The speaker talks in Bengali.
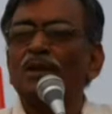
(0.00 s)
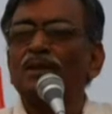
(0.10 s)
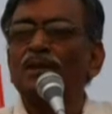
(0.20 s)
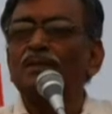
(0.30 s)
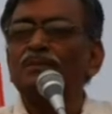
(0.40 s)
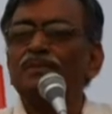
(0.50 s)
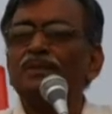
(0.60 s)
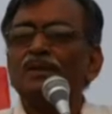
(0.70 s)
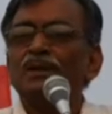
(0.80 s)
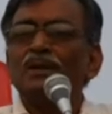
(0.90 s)
আছে
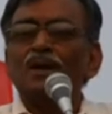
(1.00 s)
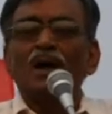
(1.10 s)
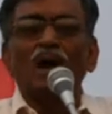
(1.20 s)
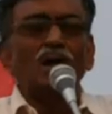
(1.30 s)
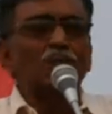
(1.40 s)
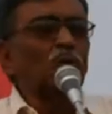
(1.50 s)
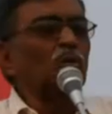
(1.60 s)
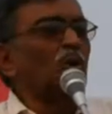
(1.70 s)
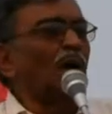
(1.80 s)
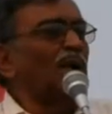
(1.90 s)
আলিপুর
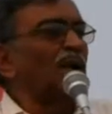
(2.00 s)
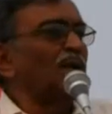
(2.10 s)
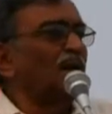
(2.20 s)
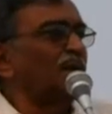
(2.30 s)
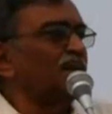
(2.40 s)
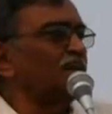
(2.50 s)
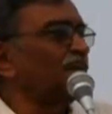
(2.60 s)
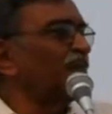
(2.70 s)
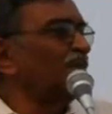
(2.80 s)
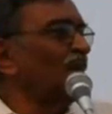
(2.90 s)
দুয়ার কেন্দ্রের
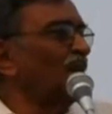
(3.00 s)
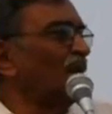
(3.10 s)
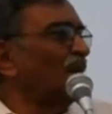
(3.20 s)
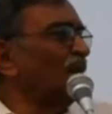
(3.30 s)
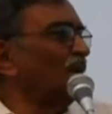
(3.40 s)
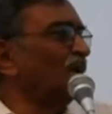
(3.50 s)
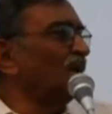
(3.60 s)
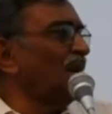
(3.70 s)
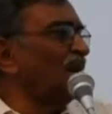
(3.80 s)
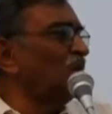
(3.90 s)
এবং
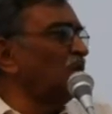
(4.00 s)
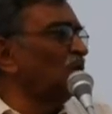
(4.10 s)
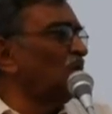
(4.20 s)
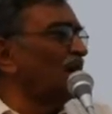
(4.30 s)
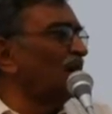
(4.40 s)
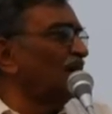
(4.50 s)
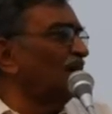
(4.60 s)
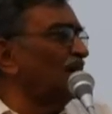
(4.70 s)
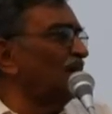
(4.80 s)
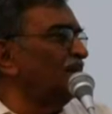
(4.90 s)
সেই আলিপুর দুয়ার
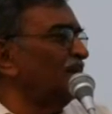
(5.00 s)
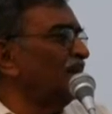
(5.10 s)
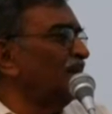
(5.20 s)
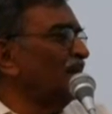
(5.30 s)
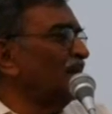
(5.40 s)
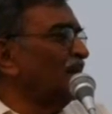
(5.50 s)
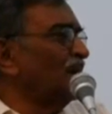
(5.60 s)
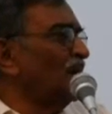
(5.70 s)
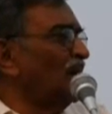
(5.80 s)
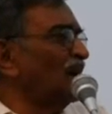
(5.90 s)
কেন্দ্রের
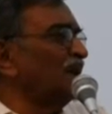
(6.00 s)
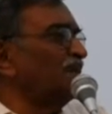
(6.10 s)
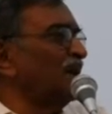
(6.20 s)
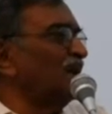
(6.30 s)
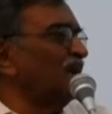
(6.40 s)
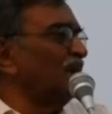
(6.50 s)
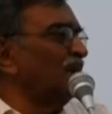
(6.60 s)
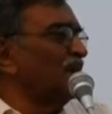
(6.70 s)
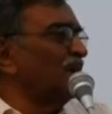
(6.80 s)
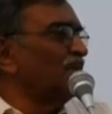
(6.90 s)
আরএসপির
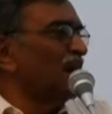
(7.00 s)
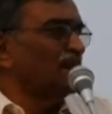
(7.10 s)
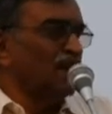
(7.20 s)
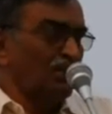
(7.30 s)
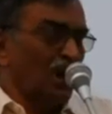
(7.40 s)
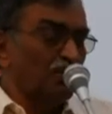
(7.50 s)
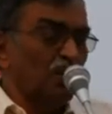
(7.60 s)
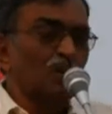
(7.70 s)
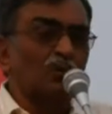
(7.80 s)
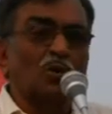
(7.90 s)
প্রার্থী
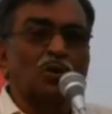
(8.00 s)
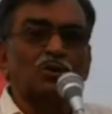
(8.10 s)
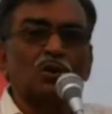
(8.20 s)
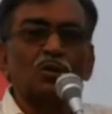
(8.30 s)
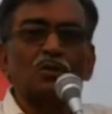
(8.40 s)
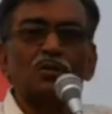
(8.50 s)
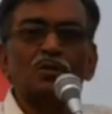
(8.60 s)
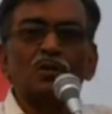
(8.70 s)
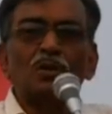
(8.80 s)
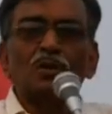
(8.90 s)
বামফ্রন্ট মনোনীত
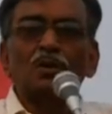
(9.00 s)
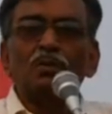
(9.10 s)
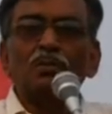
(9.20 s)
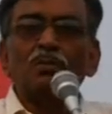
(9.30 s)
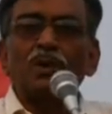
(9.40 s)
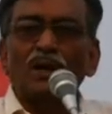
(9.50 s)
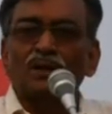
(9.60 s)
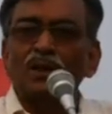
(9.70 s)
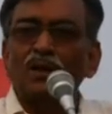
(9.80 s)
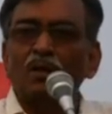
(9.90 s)

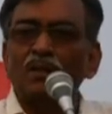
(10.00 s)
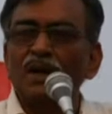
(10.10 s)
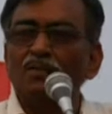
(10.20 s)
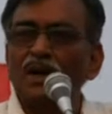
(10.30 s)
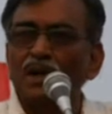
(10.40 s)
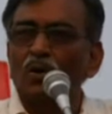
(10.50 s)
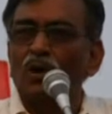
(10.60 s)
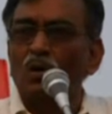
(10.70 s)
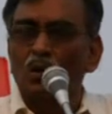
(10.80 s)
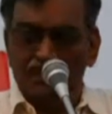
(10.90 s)
প্রার্থী কমরেড মিলি
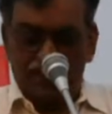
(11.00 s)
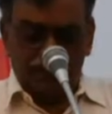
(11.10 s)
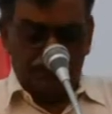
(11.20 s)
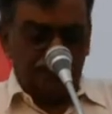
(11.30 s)
ওরাও আছেন